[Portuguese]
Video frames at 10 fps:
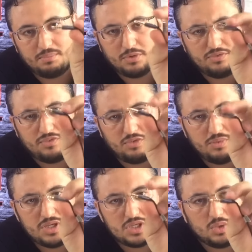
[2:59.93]

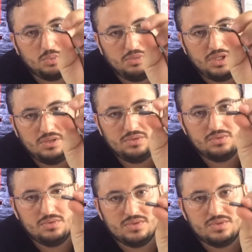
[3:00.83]
provavelmente alumínio